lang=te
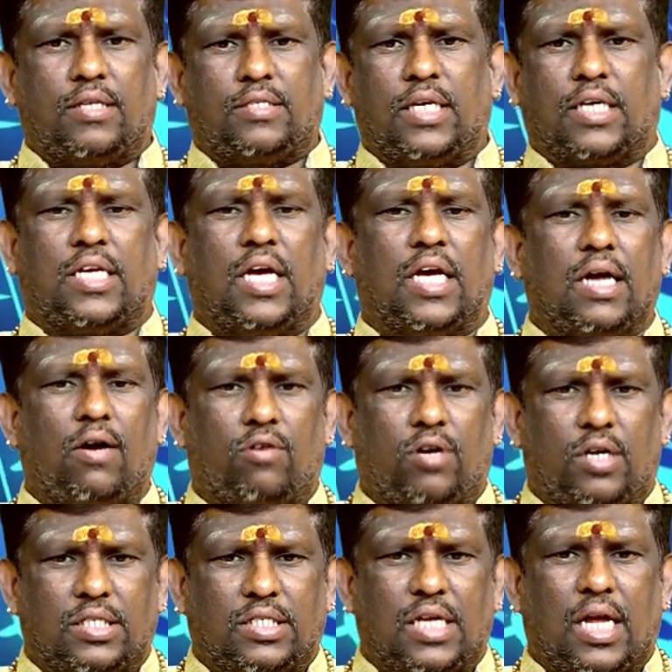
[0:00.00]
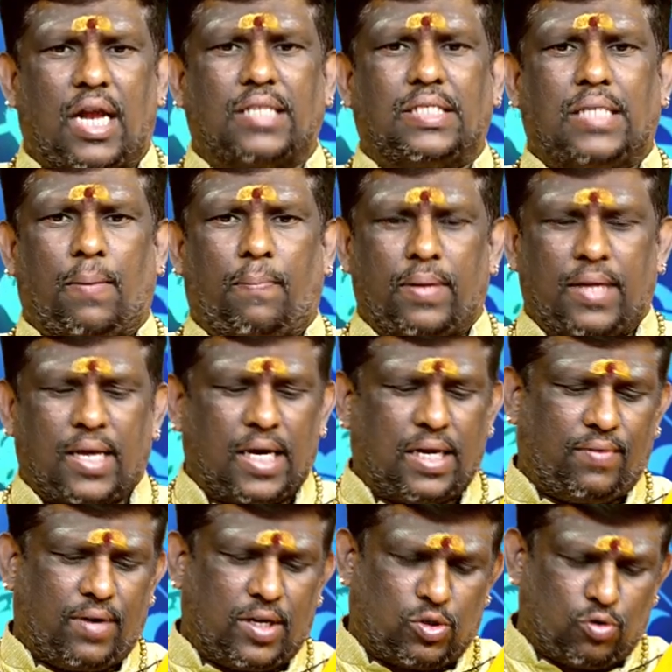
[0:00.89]
సఖ్యంగా ఉండడం చాలా
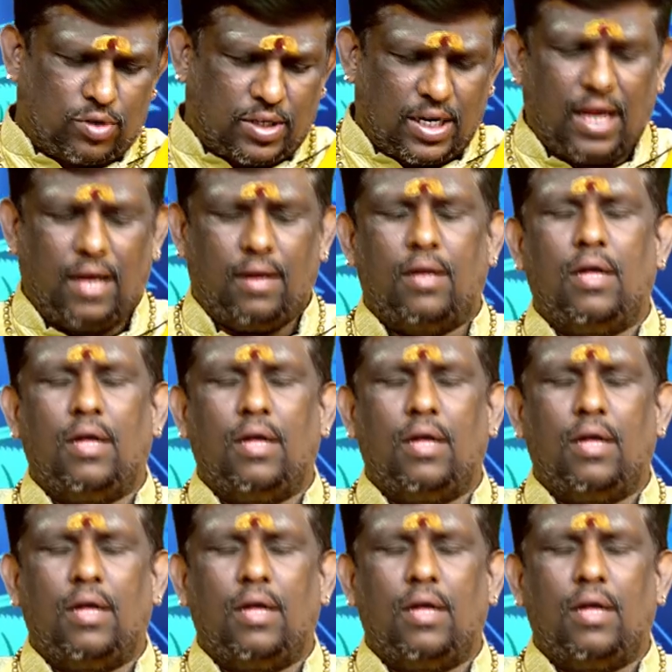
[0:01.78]
చెప్పదగినటువంటి సూచన